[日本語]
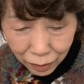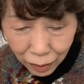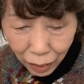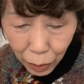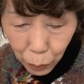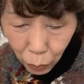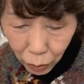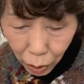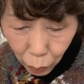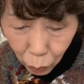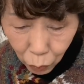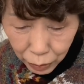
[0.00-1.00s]
あの
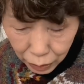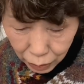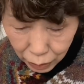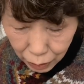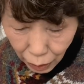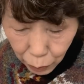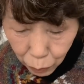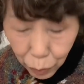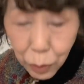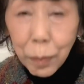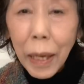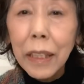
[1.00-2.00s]
結構ちっちゃい
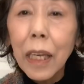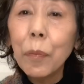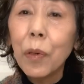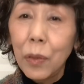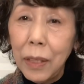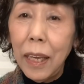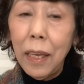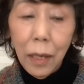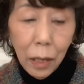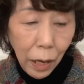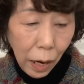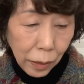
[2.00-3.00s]
車でもね
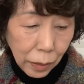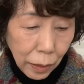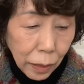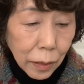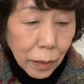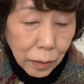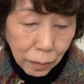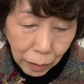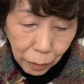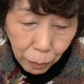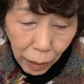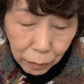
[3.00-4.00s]
あれなんです
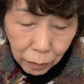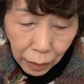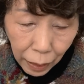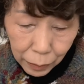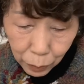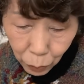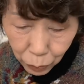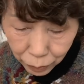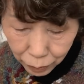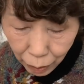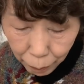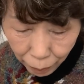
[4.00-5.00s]
ねうまく改造
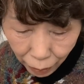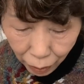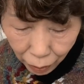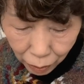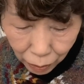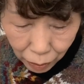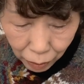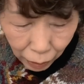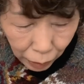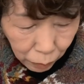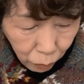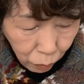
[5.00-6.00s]
すれば
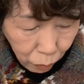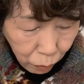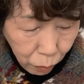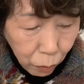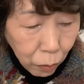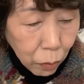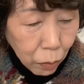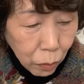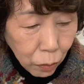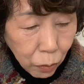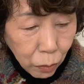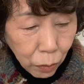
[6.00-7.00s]
あの
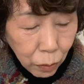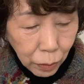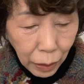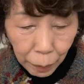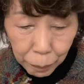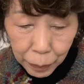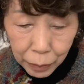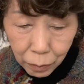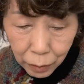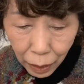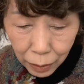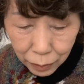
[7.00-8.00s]

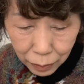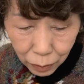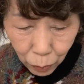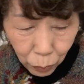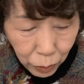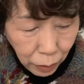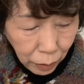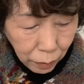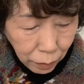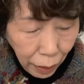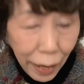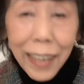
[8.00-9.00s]
キャンピングカーとして
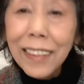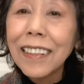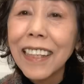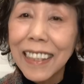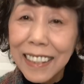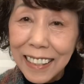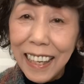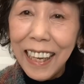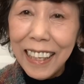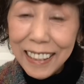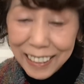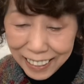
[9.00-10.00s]
使えるんですね。
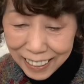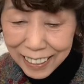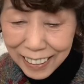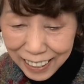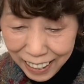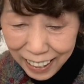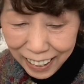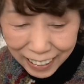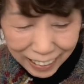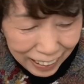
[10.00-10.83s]
いいですね。